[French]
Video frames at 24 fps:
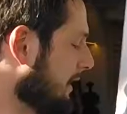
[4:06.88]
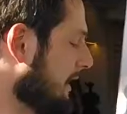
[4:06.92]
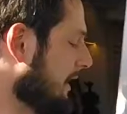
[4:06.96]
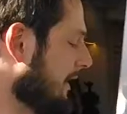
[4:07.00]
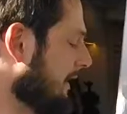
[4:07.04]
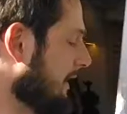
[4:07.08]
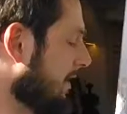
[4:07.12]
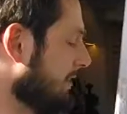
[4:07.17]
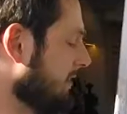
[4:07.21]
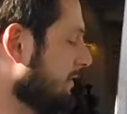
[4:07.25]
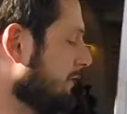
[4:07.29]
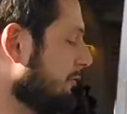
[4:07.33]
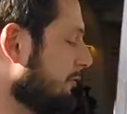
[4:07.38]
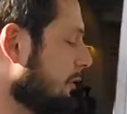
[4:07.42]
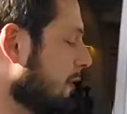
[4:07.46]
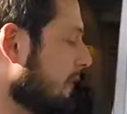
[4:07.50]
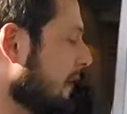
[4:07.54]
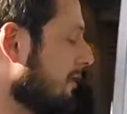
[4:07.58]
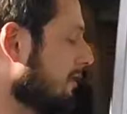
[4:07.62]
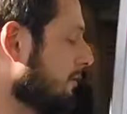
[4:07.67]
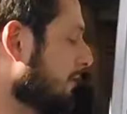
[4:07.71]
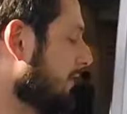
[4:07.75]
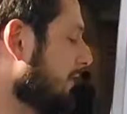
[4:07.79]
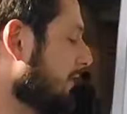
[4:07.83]
Et il y a un niveau
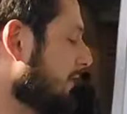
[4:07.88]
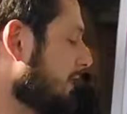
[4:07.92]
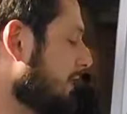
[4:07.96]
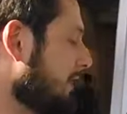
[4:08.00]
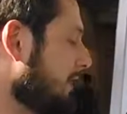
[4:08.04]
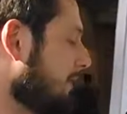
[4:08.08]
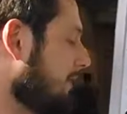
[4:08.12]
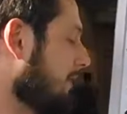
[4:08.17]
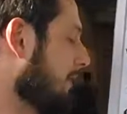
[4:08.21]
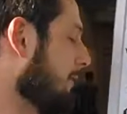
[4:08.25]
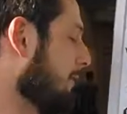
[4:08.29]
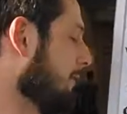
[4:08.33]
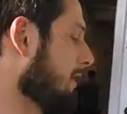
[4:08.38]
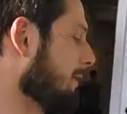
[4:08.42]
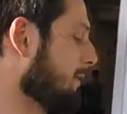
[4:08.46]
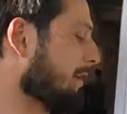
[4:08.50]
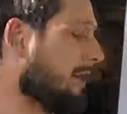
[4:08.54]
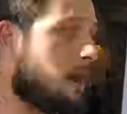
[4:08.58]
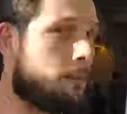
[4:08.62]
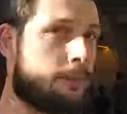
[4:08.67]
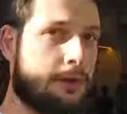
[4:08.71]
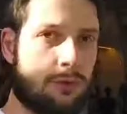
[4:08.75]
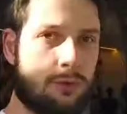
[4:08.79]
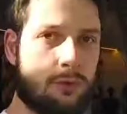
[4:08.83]
avancé qui est vraiment la
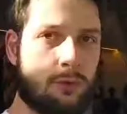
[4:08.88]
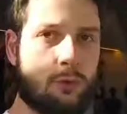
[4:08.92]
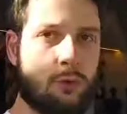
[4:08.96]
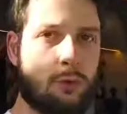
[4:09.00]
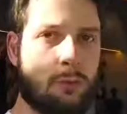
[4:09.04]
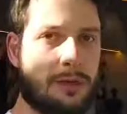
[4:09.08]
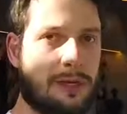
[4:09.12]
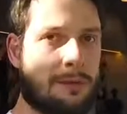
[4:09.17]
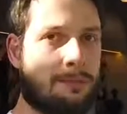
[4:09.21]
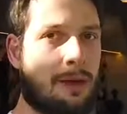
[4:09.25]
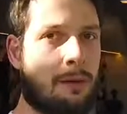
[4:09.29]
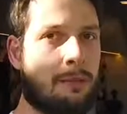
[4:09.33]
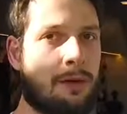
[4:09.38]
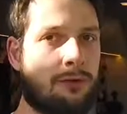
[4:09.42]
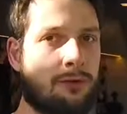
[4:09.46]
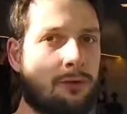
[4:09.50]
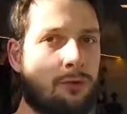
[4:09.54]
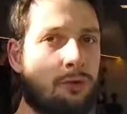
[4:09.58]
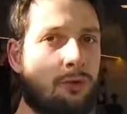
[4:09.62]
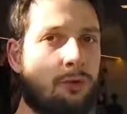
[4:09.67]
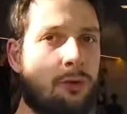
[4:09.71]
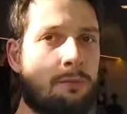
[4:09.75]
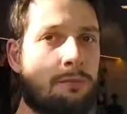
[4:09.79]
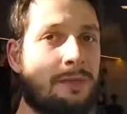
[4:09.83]
pyramide du double qui permet
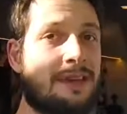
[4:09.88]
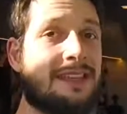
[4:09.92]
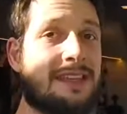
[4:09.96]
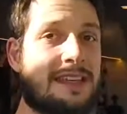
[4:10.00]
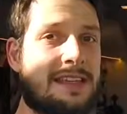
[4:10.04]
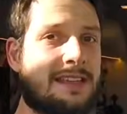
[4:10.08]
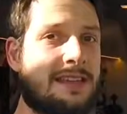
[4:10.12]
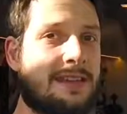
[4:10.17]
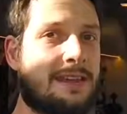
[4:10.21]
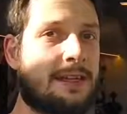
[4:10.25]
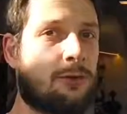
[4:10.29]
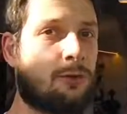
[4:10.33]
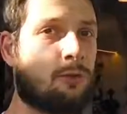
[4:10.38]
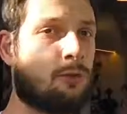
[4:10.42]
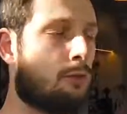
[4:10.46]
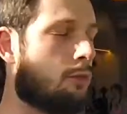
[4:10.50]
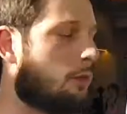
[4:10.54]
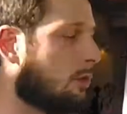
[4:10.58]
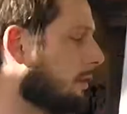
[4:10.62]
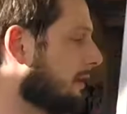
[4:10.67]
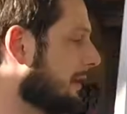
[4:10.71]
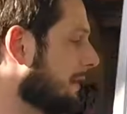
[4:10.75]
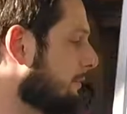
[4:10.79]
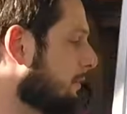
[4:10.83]
du coup de maîtriser les
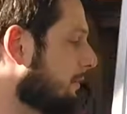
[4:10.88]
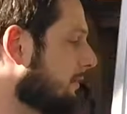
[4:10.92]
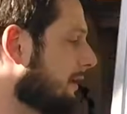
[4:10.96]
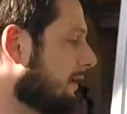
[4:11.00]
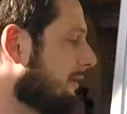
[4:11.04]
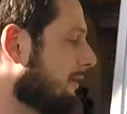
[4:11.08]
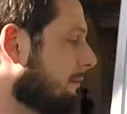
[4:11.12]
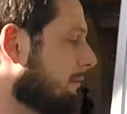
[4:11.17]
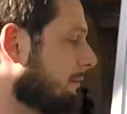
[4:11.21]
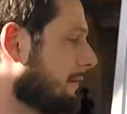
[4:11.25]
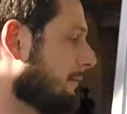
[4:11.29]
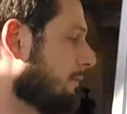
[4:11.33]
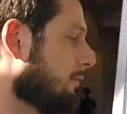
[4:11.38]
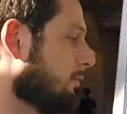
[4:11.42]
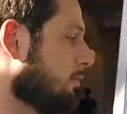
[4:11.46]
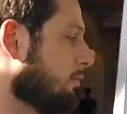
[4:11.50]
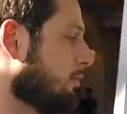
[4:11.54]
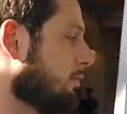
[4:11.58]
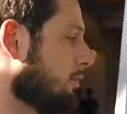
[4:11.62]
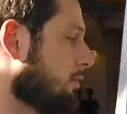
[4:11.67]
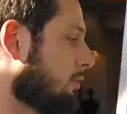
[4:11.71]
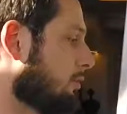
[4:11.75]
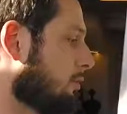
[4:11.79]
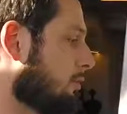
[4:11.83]
doubles et peut-être même
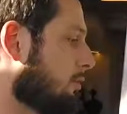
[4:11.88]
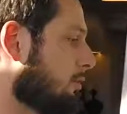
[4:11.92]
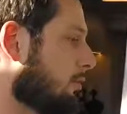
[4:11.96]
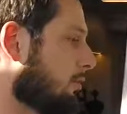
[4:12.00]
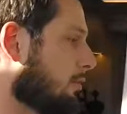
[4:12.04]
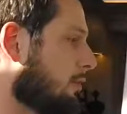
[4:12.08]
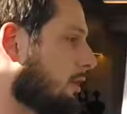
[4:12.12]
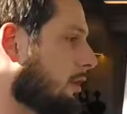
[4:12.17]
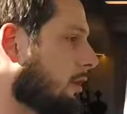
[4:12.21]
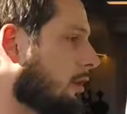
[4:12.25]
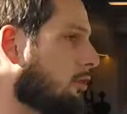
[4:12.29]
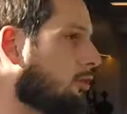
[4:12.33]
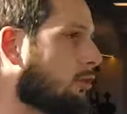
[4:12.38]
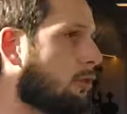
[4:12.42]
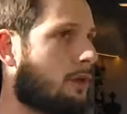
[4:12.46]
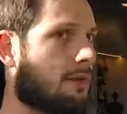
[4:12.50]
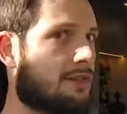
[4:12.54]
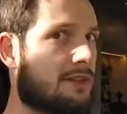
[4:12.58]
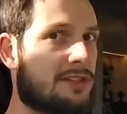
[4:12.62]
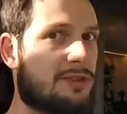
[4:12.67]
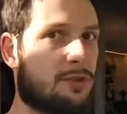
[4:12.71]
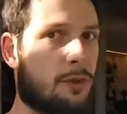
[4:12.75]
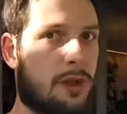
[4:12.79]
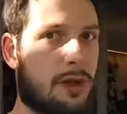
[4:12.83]
de, te
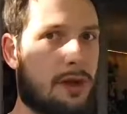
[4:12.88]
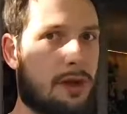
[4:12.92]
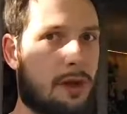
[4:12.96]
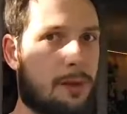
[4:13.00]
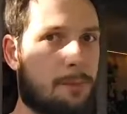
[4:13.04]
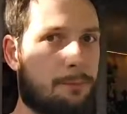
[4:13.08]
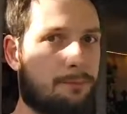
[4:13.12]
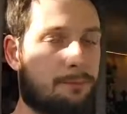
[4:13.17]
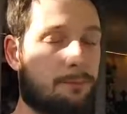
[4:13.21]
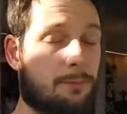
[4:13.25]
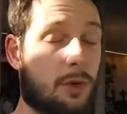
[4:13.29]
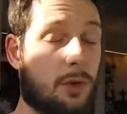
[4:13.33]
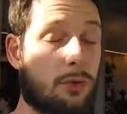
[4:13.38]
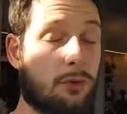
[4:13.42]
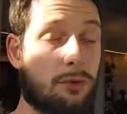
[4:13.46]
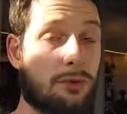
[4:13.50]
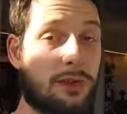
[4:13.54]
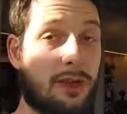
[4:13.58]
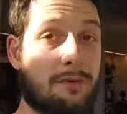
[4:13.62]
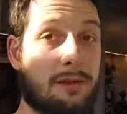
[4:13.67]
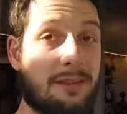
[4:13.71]
lancer sur le